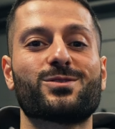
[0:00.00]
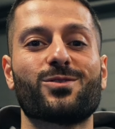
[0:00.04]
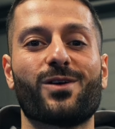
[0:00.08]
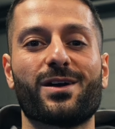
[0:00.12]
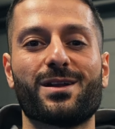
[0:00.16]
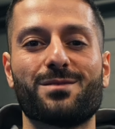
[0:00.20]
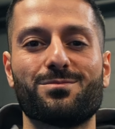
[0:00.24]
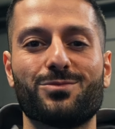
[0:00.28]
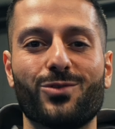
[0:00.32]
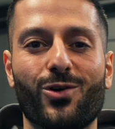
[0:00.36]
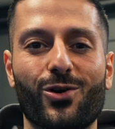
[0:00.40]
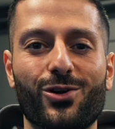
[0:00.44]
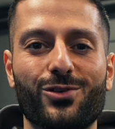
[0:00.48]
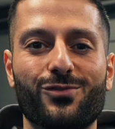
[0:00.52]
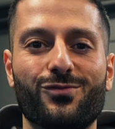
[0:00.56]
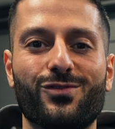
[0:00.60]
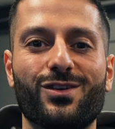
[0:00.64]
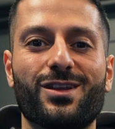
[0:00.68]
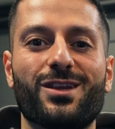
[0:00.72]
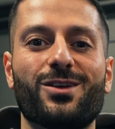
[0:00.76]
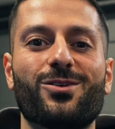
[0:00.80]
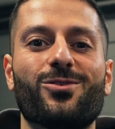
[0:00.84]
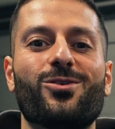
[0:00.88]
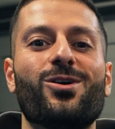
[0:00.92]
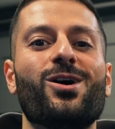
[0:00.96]
zu einem neuen
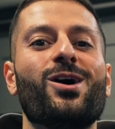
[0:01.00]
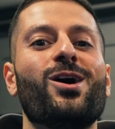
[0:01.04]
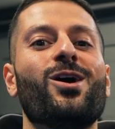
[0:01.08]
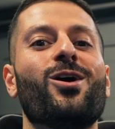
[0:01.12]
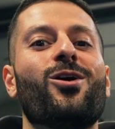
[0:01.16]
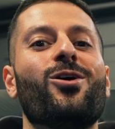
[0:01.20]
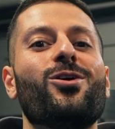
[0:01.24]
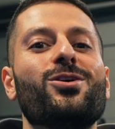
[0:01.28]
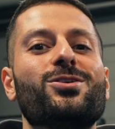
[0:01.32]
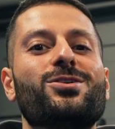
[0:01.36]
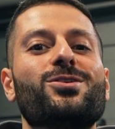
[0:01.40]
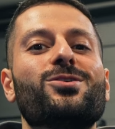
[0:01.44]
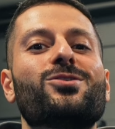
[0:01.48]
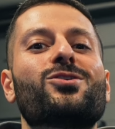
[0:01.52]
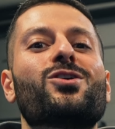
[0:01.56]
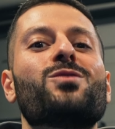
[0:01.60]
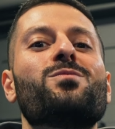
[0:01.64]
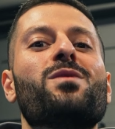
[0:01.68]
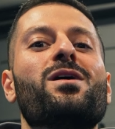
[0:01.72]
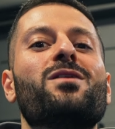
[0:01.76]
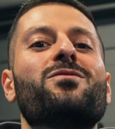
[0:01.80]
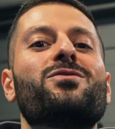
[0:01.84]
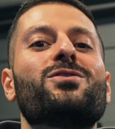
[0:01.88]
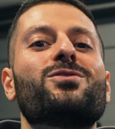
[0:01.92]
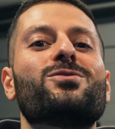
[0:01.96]
Video. Heute
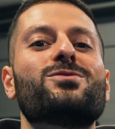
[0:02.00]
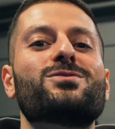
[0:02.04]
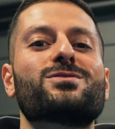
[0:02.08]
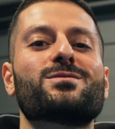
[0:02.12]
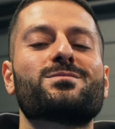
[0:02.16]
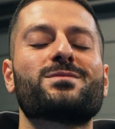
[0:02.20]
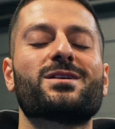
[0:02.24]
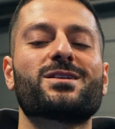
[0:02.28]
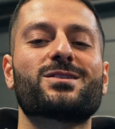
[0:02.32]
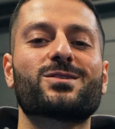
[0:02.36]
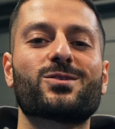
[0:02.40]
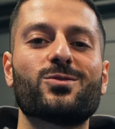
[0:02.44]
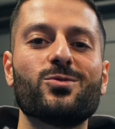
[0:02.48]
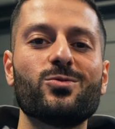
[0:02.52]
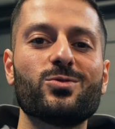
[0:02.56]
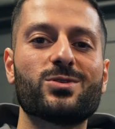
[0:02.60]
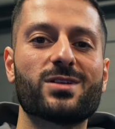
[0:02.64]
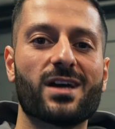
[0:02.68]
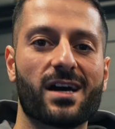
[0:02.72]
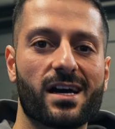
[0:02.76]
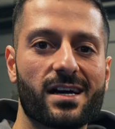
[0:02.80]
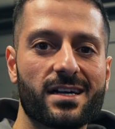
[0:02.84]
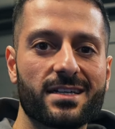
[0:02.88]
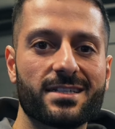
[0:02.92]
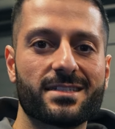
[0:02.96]
kümmern wir uns um das
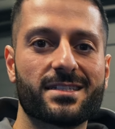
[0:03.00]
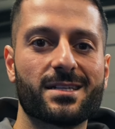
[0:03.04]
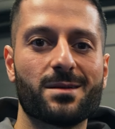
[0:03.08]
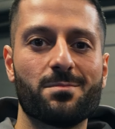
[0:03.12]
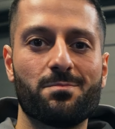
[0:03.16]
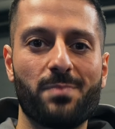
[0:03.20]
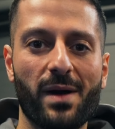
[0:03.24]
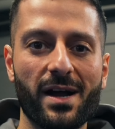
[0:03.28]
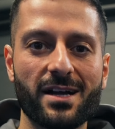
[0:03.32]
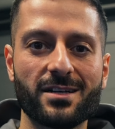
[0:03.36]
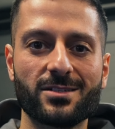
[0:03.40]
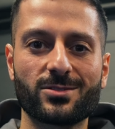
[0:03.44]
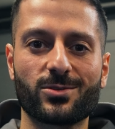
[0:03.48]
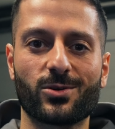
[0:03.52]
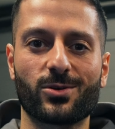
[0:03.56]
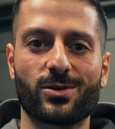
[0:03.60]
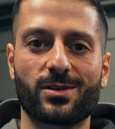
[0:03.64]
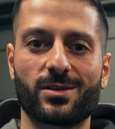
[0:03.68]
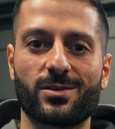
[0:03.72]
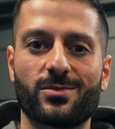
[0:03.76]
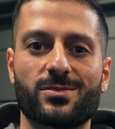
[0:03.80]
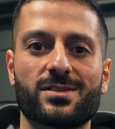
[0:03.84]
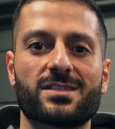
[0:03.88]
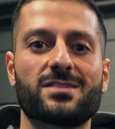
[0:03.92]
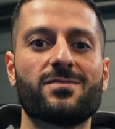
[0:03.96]
gute alte
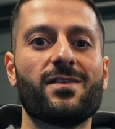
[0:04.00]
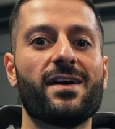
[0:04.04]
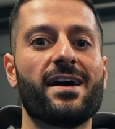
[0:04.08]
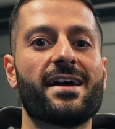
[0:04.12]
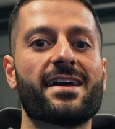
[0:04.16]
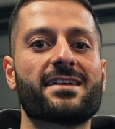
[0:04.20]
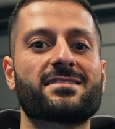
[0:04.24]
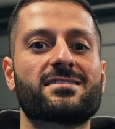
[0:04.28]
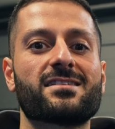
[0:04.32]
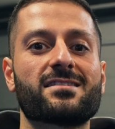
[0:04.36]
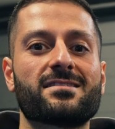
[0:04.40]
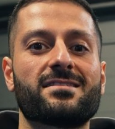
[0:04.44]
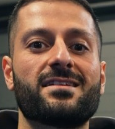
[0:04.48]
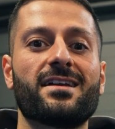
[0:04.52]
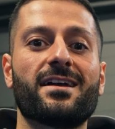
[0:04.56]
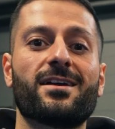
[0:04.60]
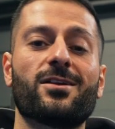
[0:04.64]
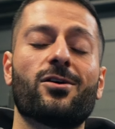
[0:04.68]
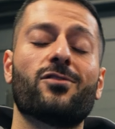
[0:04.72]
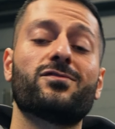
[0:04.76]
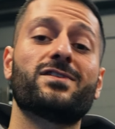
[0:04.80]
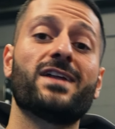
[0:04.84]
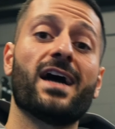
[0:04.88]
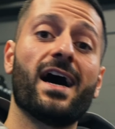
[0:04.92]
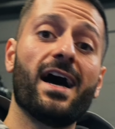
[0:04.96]
Bankdrücken. Und zwar
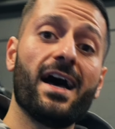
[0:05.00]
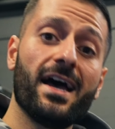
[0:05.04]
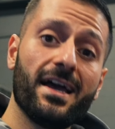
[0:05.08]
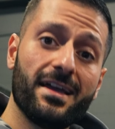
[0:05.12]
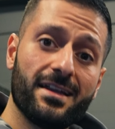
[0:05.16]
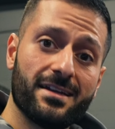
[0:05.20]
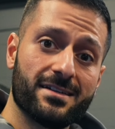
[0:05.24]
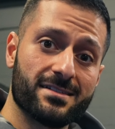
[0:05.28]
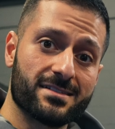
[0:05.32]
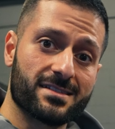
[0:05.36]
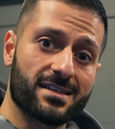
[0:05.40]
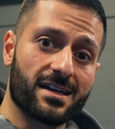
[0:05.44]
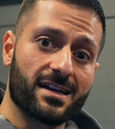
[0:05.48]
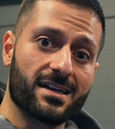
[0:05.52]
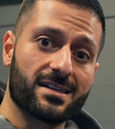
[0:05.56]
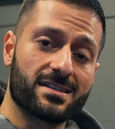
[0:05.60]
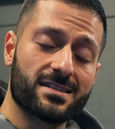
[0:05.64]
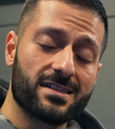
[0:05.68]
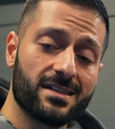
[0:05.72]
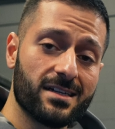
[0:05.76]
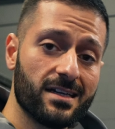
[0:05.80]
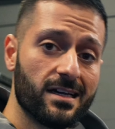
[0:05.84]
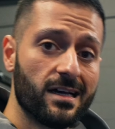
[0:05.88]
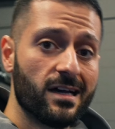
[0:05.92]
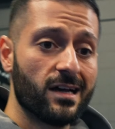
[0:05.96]
existieren auf der einen
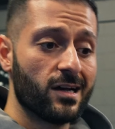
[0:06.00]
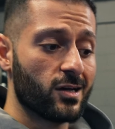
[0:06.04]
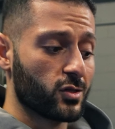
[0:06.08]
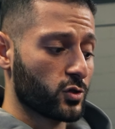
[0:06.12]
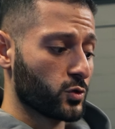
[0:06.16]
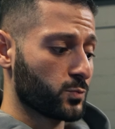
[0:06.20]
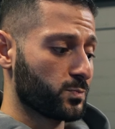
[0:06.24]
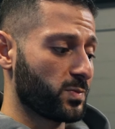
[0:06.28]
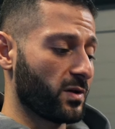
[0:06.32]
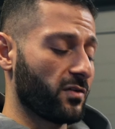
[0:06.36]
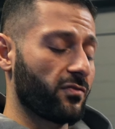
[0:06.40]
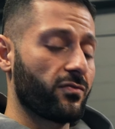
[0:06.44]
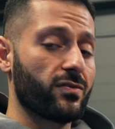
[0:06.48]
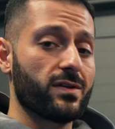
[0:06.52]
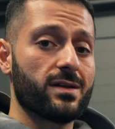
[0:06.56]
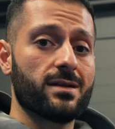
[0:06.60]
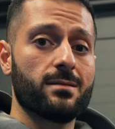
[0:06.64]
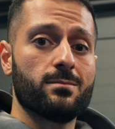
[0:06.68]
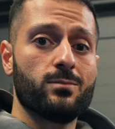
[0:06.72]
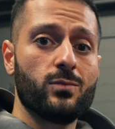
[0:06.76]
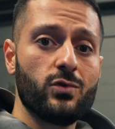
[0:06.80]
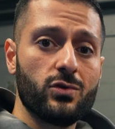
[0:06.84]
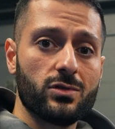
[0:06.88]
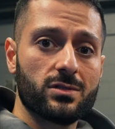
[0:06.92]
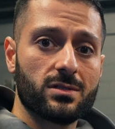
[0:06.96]
Seite super viele
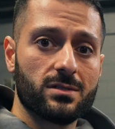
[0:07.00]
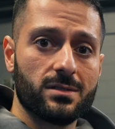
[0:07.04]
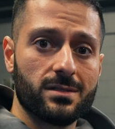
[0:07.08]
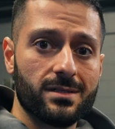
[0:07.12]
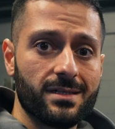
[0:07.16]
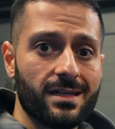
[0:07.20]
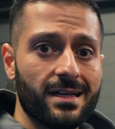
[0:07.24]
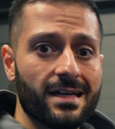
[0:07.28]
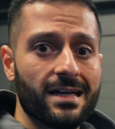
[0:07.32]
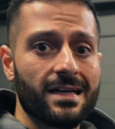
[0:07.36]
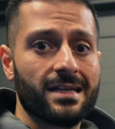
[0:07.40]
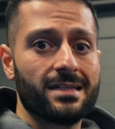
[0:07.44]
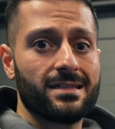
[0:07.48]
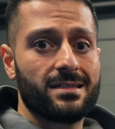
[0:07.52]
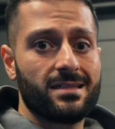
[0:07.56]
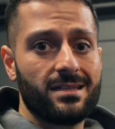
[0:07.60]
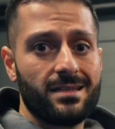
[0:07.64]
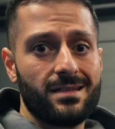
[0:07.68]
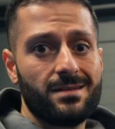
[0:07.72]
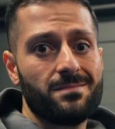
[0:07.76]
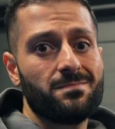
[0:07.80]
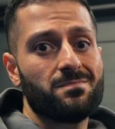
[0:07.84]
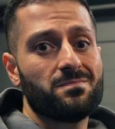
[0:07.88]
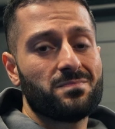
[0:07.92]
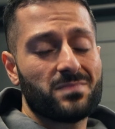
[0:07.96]
Mythen,
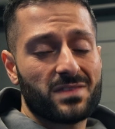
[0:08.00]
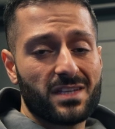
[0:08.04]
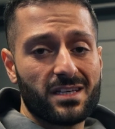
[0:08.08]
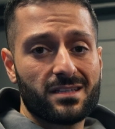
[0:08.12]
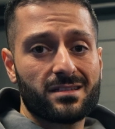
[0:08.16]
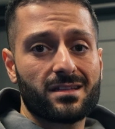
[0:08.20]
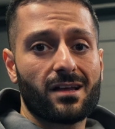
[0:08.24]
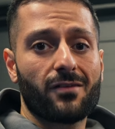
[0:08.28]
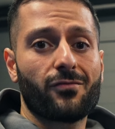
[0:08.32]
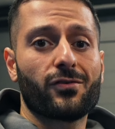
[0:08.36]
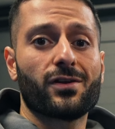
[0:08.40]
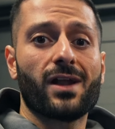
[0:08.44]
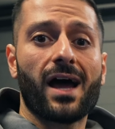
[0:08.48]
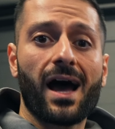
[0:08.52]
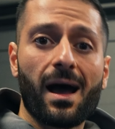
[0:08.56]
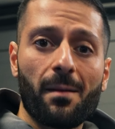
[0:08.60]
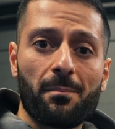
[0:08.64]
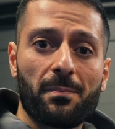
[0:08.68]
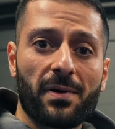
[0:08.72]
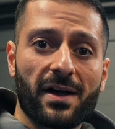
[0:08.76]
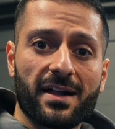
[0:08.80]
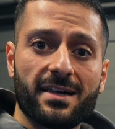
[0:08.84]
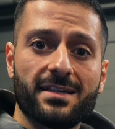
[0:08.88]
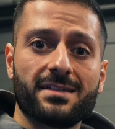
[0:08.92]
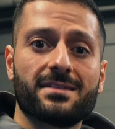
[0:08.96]
die dich davon
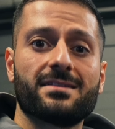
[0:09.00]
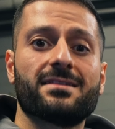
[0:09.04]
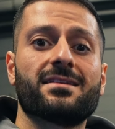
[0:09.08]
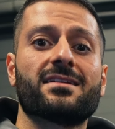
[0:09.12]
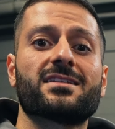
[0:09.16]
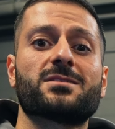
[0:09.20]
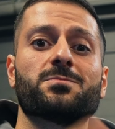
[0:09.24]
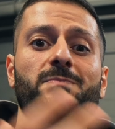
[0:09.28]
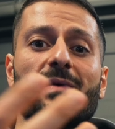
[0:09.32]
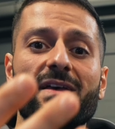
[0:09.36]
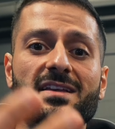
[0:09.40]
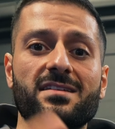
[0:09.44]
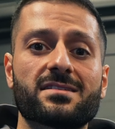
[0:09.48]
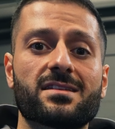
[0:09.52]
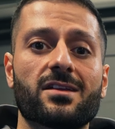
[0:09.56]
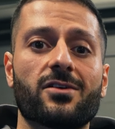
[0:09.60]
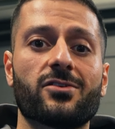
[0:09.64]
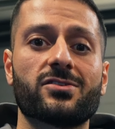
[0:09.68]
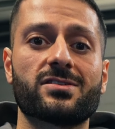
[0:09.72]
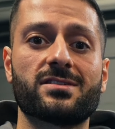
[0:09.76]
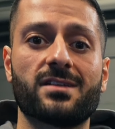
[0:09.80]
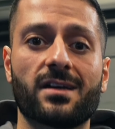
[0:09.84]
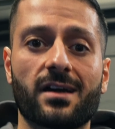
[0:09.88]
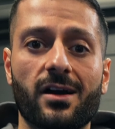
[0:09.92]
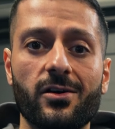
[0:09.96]
abhalten, das Beste
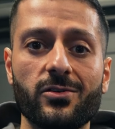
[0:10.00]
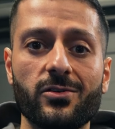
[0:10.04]
aus dir